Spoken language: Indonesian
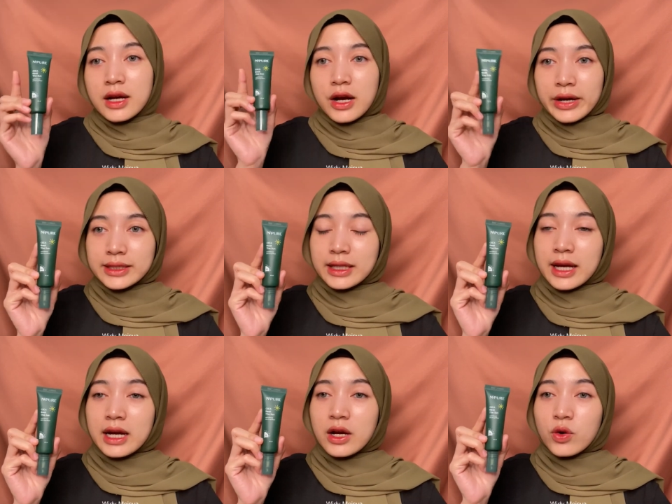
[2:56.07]
Oke,
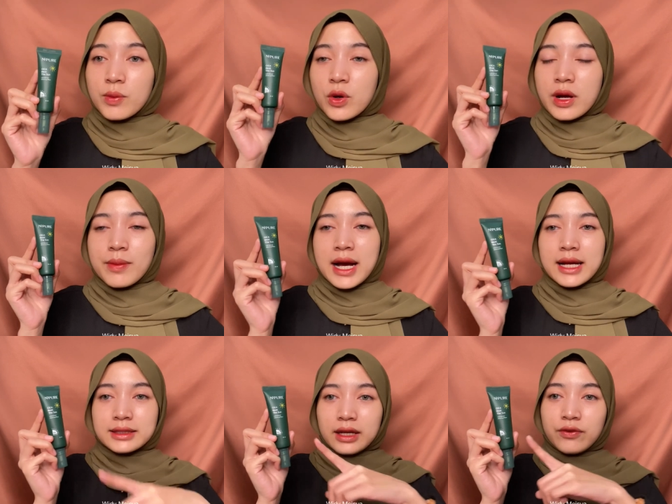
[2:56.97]
sekarang aku mau
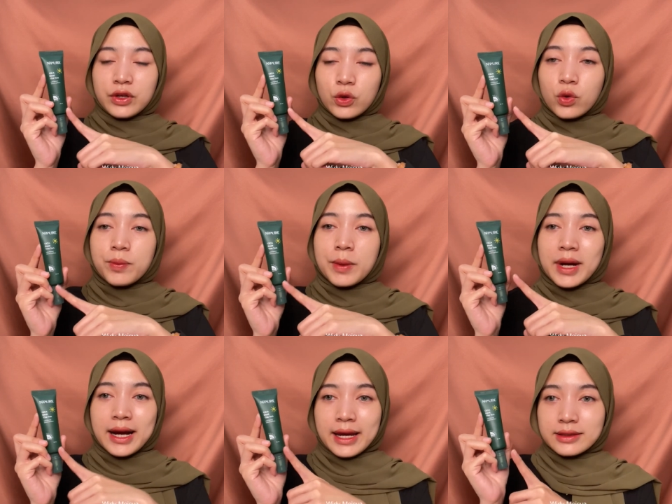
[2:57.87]
ngebahas review
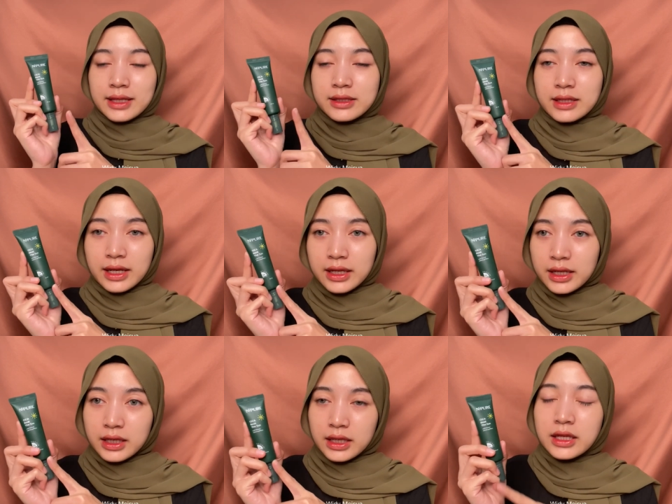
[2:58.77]
pemakaian sunscreen
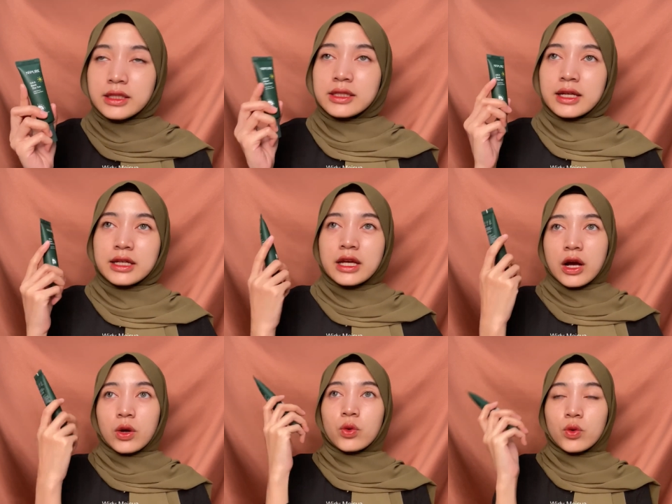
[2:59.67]
ini. Jadi,
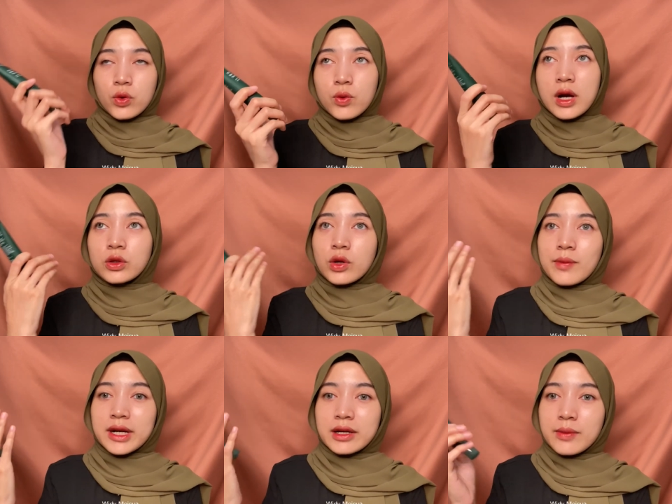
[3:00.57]
aku waktu
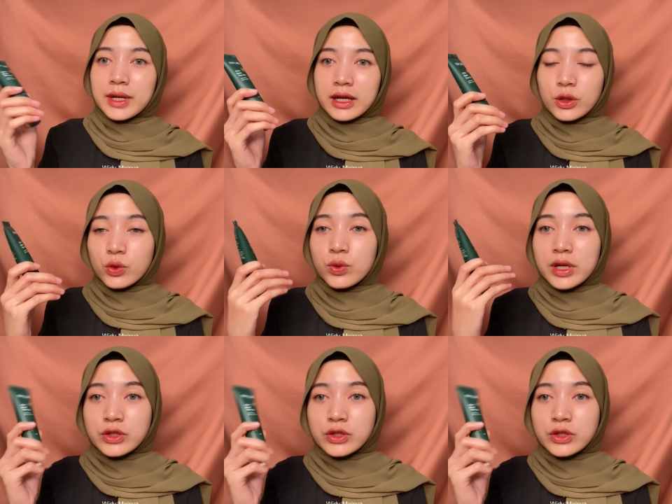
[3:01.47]
kemarin-kemarin itu udah